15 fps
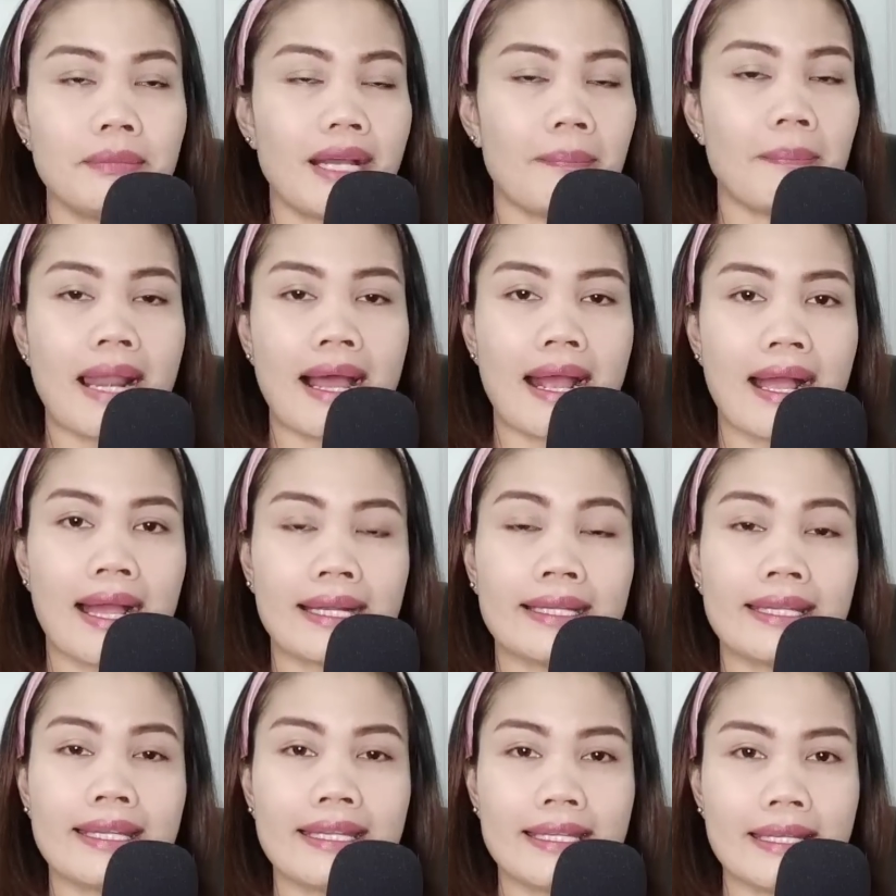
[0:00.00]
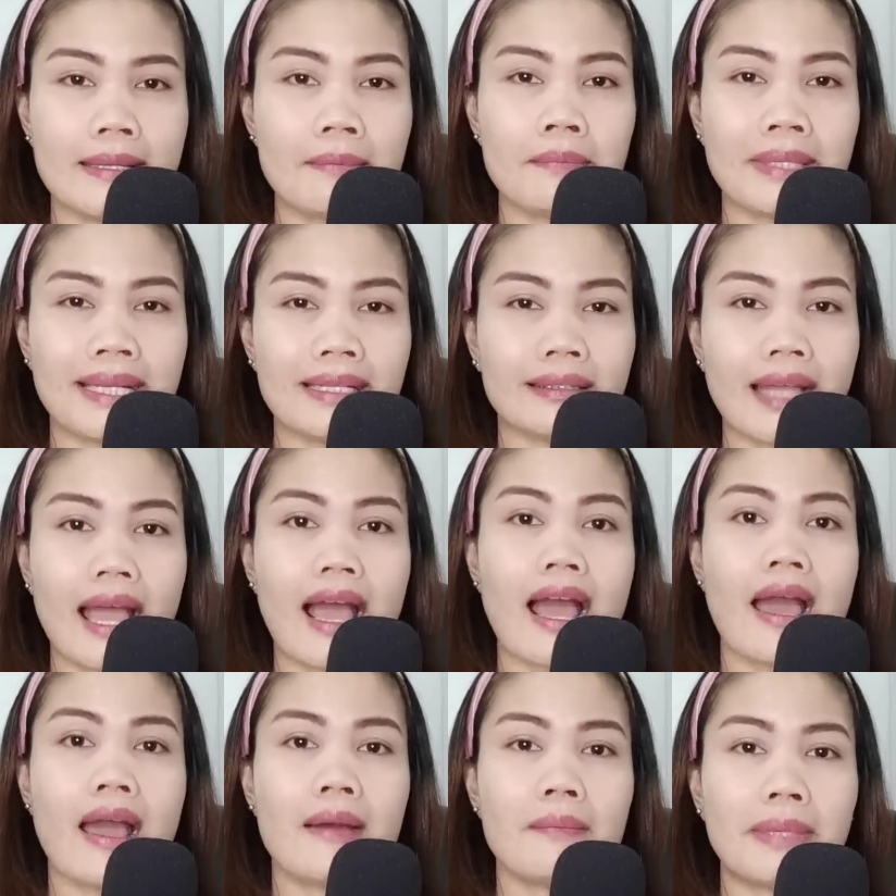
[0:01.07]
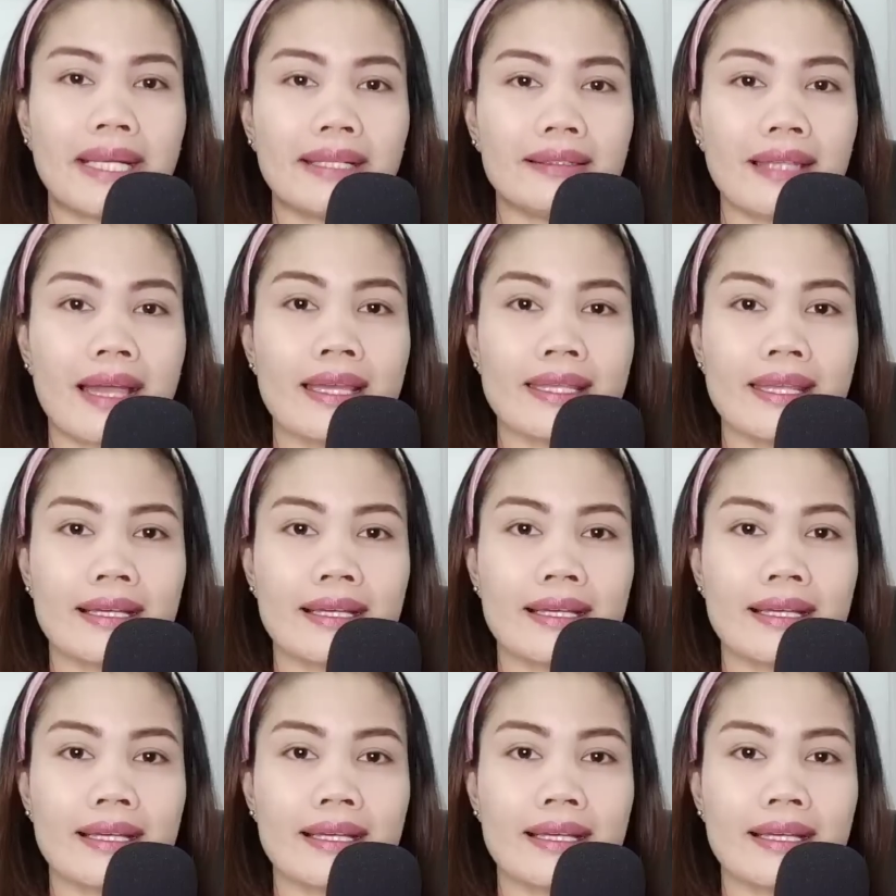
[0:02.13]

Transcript: kebelakangan ini berita-berita